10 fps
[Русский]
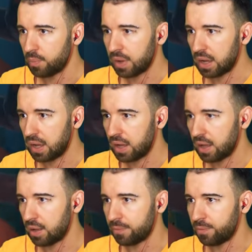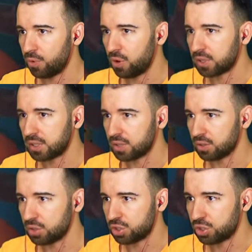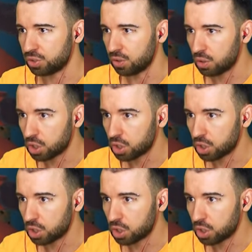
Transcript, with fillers: А, вот оно чё.